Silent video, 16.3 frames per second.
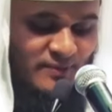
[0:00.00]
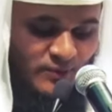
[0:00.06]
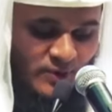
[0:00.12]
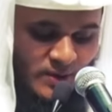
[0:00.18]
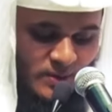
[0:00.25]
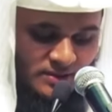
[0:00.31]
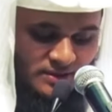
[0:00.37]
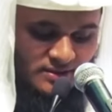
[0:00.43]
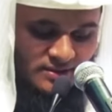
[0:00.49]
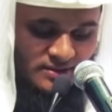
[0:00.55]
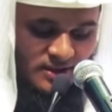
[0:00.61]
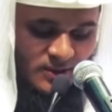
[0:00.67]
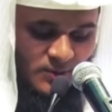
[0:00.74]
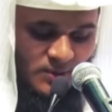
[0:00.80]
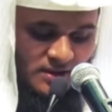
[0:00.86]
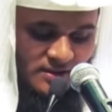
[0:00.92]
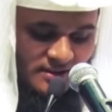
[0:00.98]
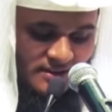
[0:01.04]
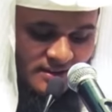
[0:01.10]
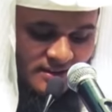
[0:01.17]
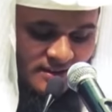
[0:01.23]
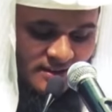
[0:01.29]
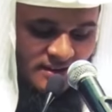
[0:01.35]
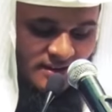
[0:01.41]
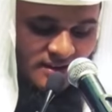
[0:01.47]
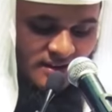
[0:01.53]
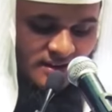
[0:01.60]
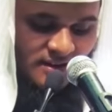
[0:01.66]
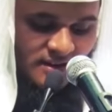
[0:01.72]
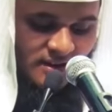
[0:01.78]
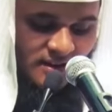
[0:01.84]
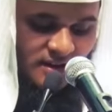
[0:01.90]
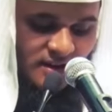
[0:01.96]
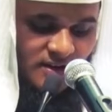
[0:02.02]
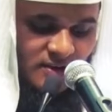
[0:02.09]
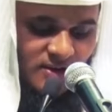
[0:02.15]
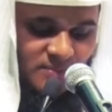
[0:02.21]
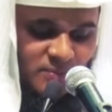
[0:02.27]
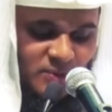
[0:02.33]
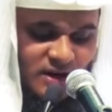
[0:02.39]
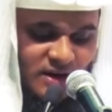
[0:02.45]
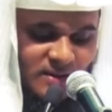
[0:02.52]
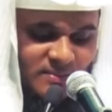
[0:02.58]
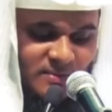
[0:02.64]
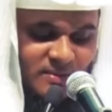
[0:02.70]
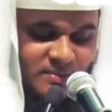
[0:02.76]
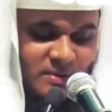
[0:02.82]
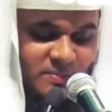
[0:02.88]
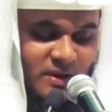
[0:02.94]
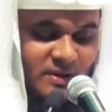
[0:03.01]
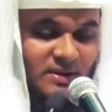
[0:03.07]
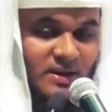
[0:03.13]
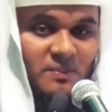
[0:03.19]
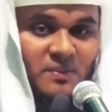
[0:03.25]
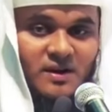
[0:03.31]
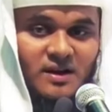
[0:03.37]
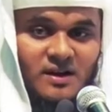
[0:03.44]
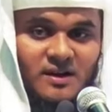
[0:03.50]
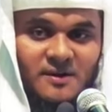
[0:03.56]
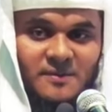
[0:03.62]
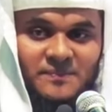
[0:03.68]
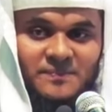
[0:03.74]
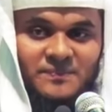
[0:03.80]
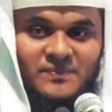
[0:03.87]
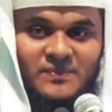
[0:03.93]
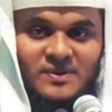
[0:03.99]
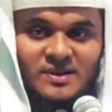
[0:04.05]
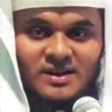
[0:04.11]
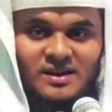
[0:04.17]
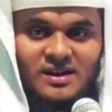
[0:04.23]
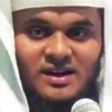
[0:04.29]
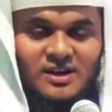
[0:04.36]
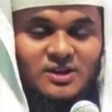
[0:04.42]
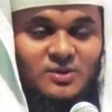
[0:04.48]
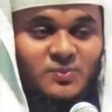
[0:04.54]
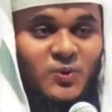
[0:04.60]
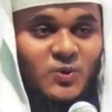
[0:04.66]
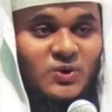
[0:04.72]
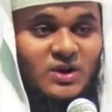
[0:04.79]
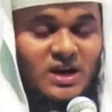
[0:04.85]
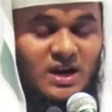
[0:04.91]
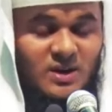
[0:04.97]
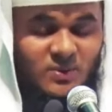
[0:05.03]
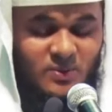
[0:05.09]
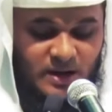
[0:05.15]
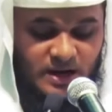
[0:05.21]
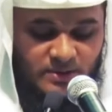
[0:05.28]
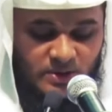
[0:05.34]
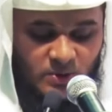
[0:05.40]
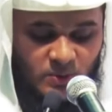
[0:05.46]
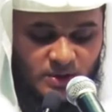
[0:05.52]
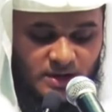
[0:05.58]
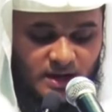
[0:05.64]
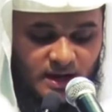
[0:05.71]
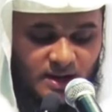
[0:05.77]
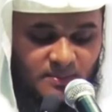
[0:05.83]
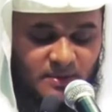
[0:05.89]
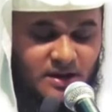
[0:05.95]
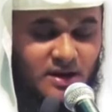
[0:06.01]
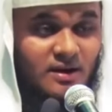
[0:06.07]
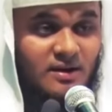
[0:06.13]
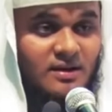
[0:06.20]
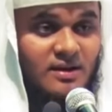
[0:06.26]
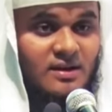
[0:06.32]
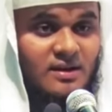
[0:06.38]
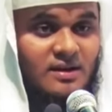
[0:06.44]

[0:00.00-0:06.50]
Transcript: எவ்வளவு அந்தஸ்தில் உள்ளது அல்லாஹ் ரப்புல் ஆலமின் நம்மை பாதுகாப்பாராக அதுபோன்று கணவன் மனைவியுடைய கடமைகள்